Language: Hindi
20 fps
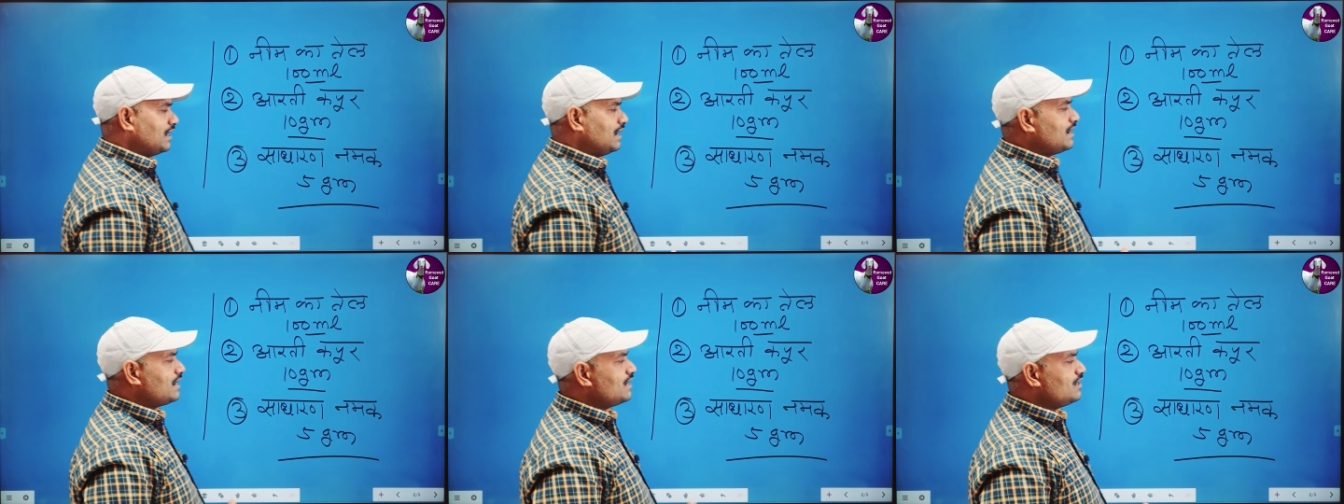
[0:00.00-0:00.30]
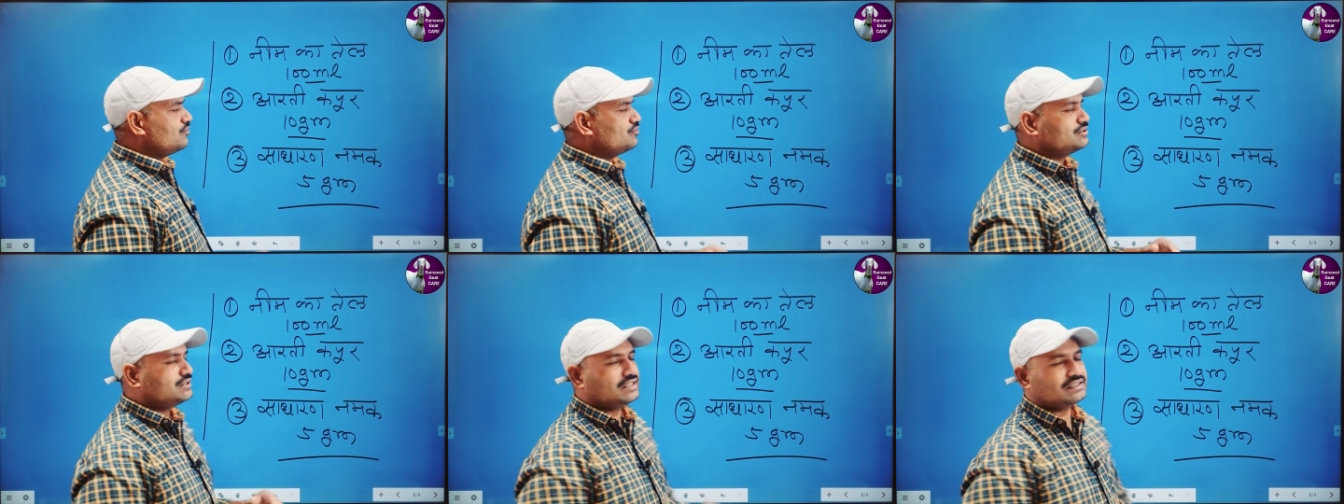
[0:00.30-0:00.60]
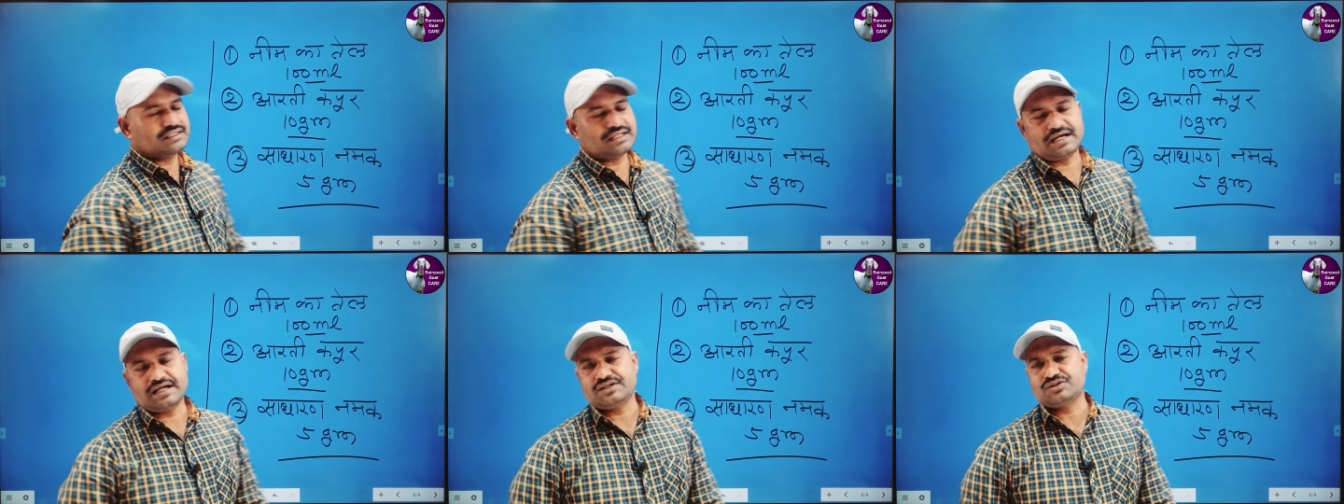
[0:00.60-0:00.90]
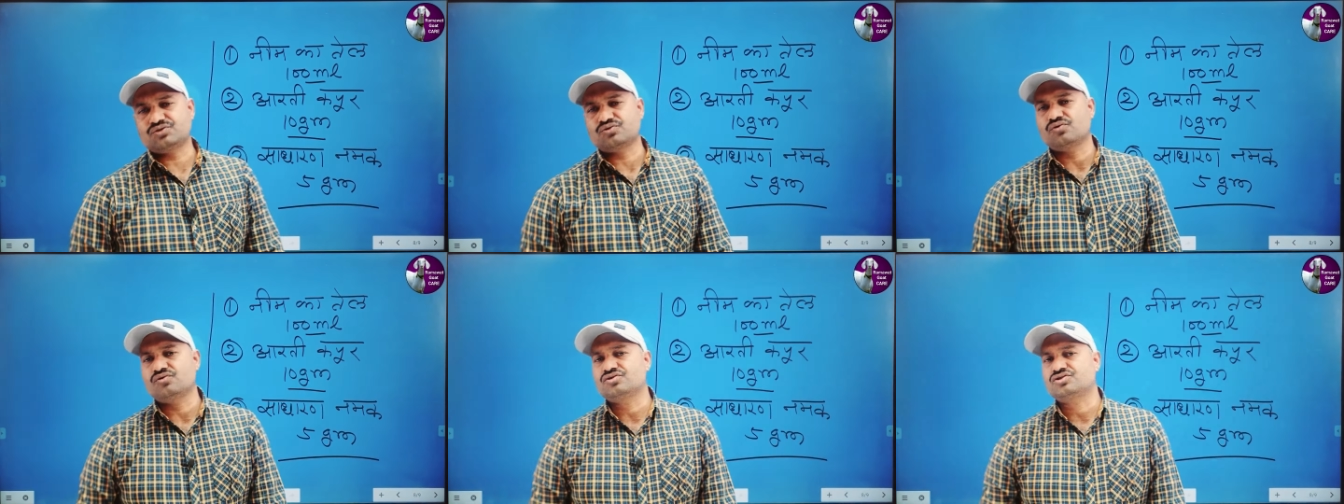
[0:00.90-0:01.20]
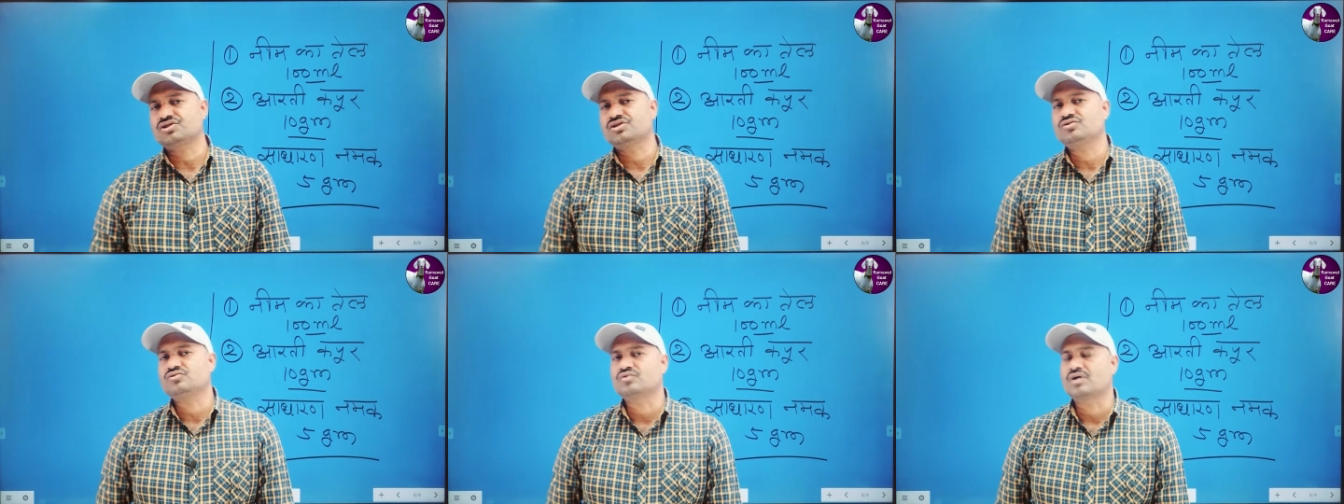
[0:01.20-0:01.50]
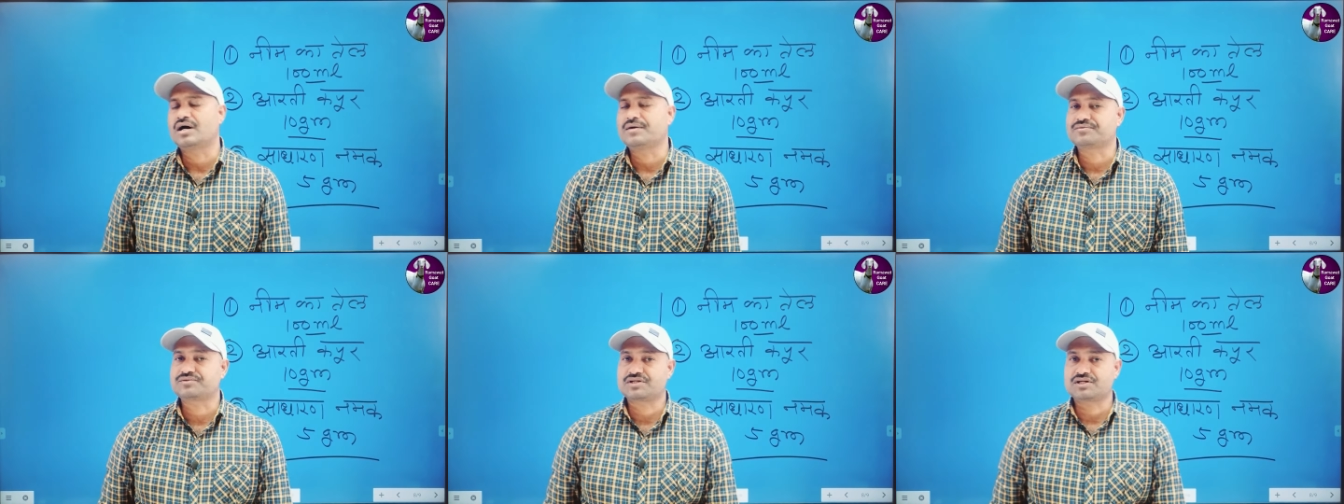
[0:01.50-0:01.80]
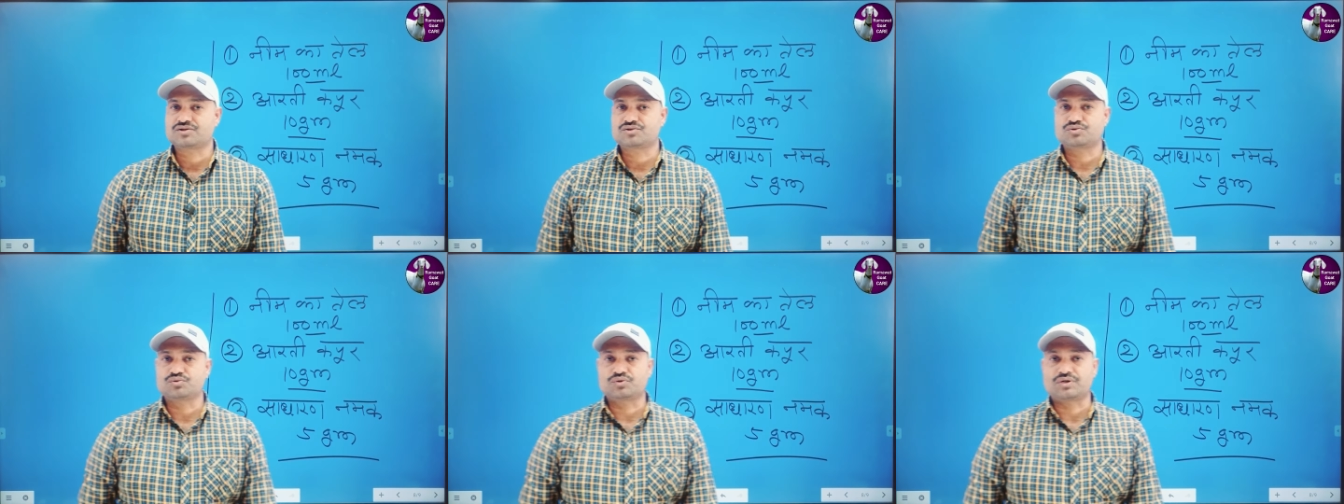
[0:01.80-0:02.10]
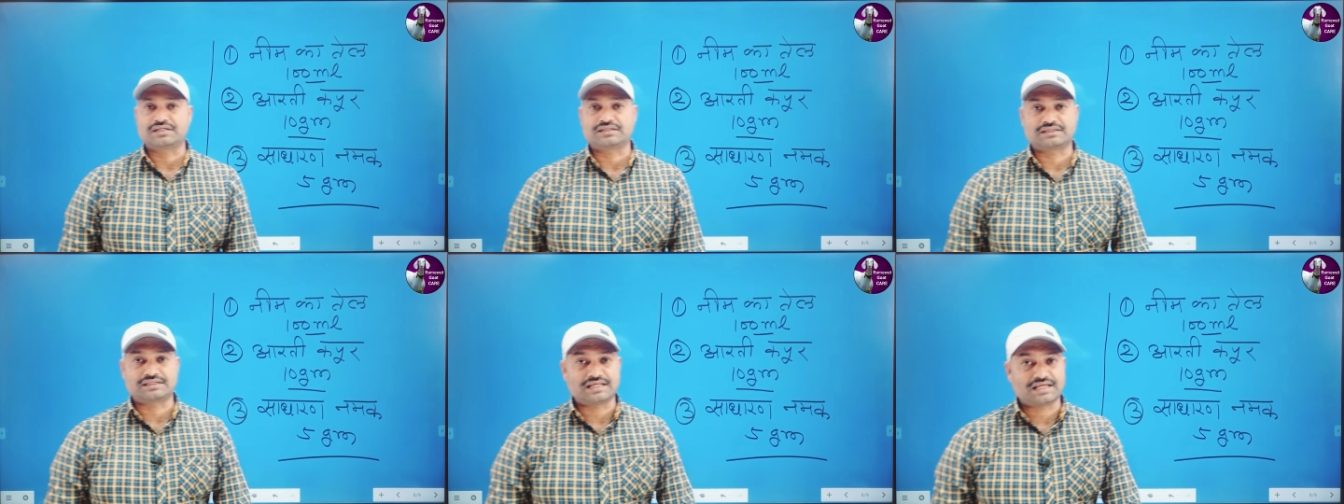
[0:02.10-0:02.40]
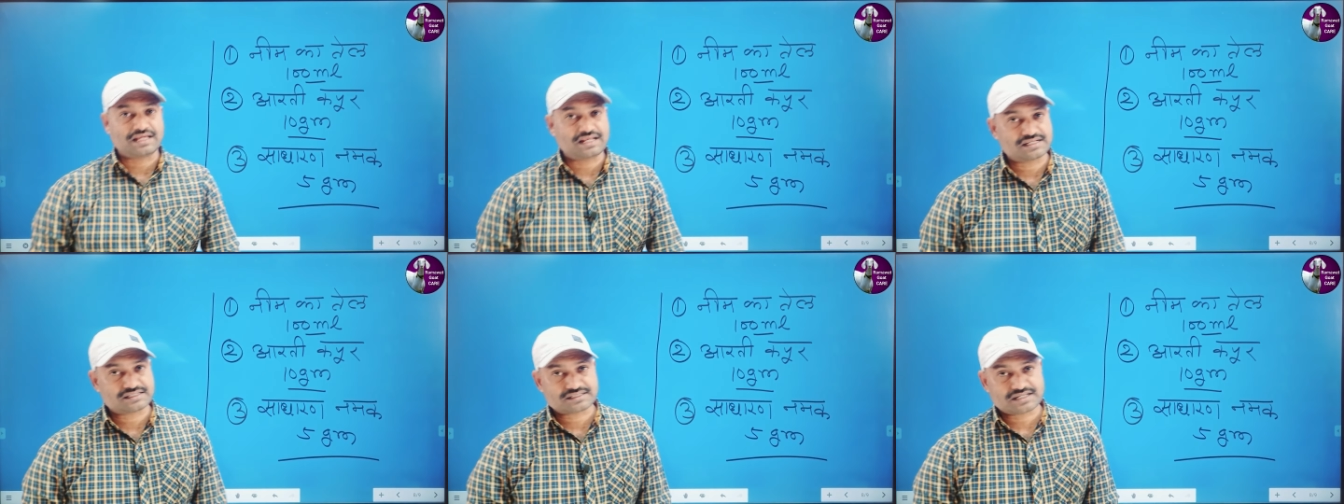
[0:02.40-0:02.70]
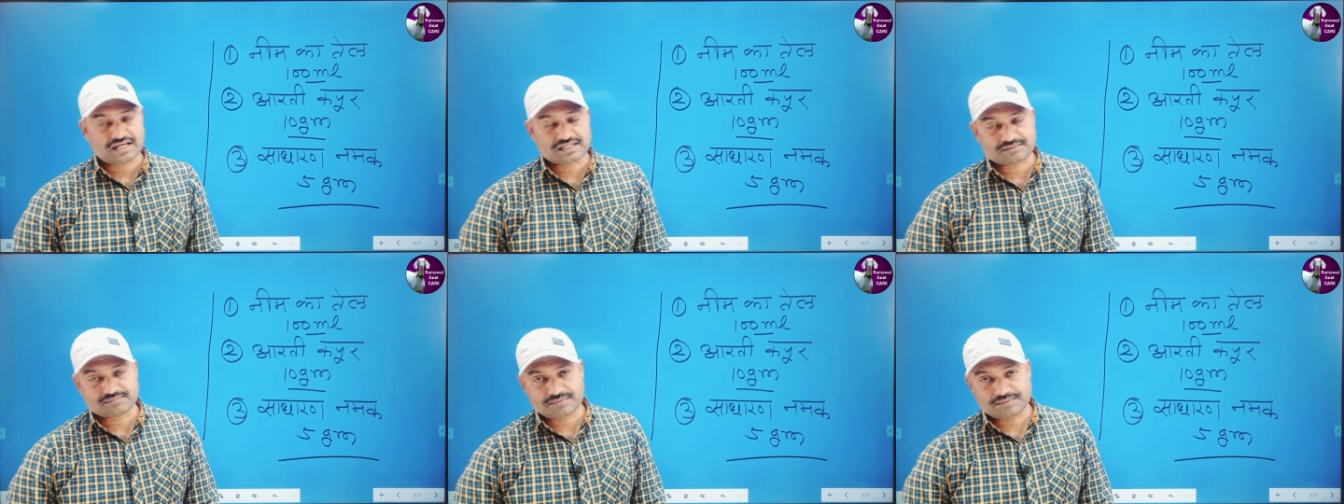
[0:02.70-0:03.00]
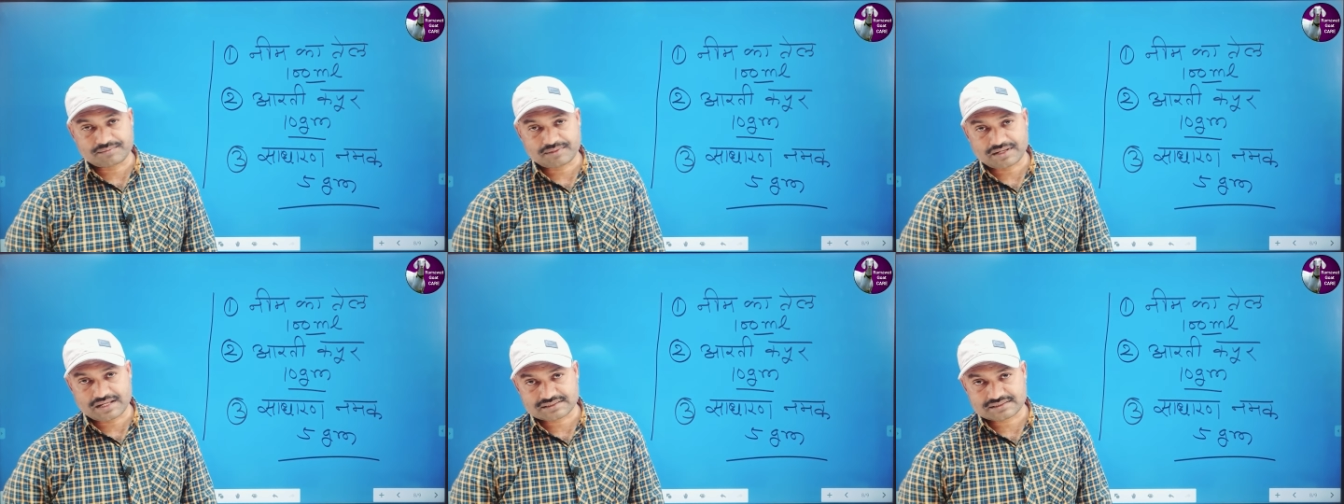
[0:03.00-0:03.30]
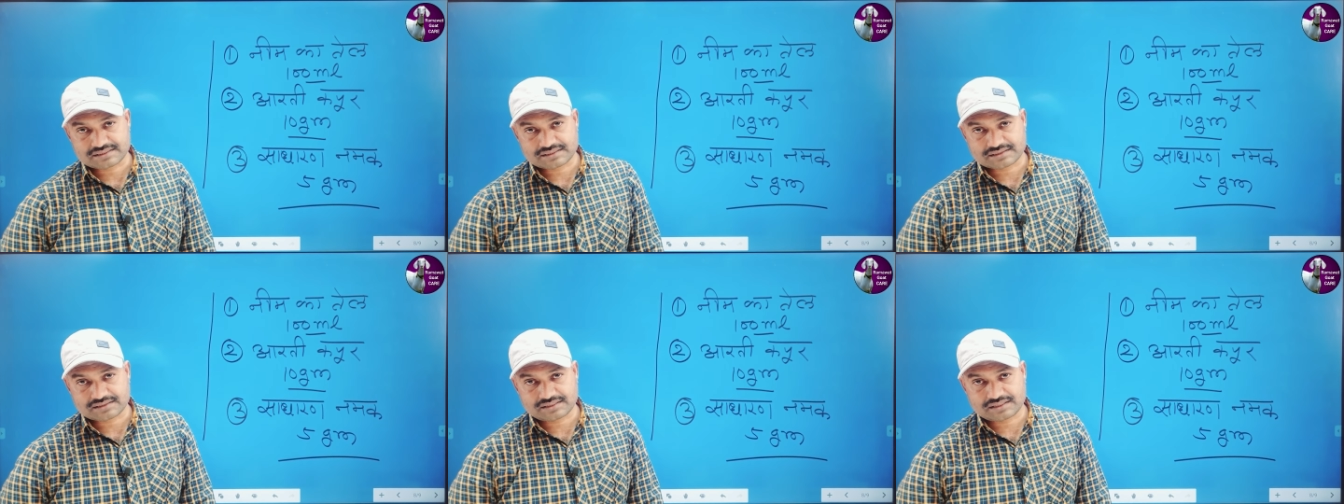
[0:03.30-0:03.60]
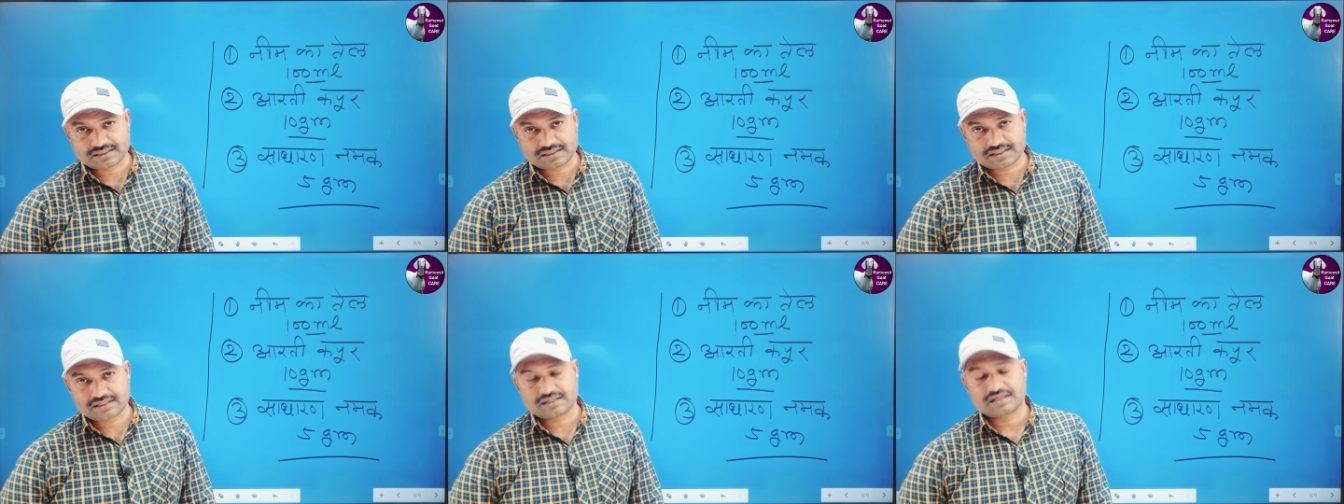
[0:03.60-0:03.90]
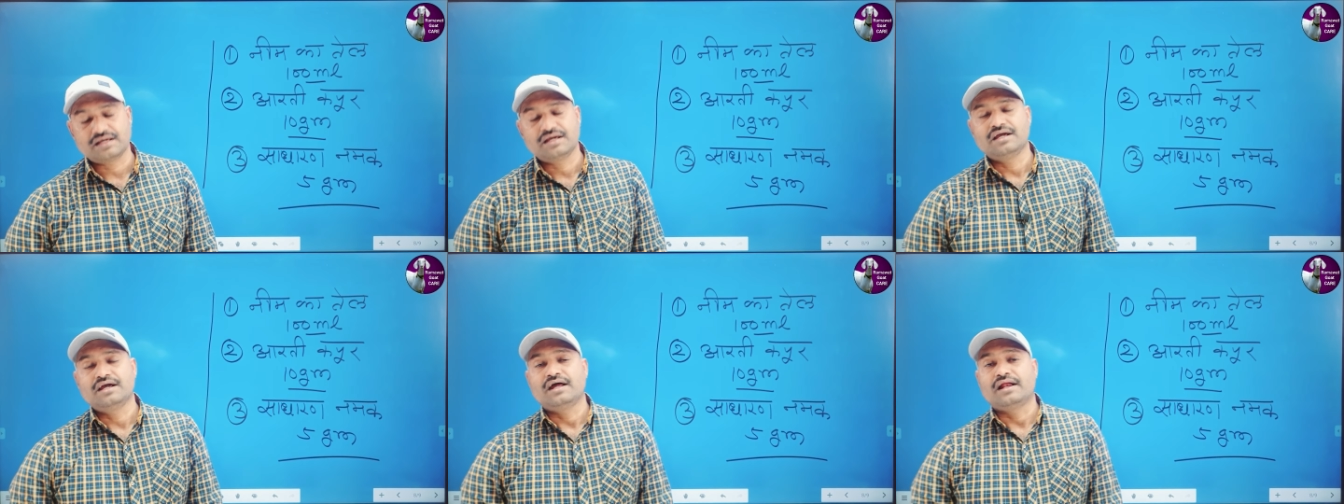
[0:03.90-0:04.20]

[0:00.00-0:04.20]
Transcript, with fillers: गाढ़ा हो जाता है सॉल्यूशन तो आप सरसों का तेल साथ में मिला सकते हैं